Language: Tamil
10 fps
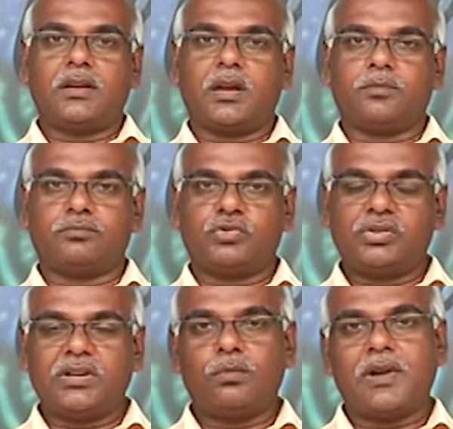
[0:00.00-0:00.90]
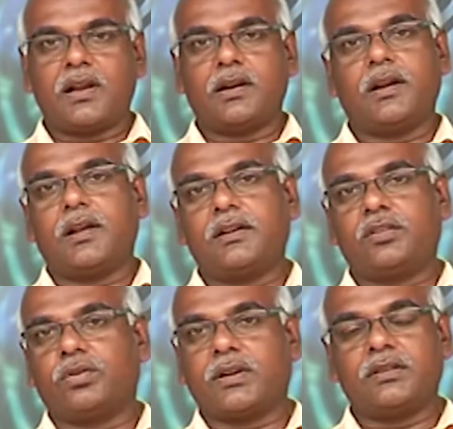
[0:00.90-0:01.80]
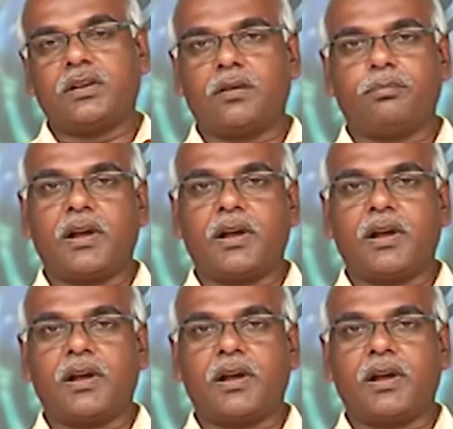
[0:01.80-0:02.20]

நாம் சில வாரங்களாக தொடர்ந்து நாம்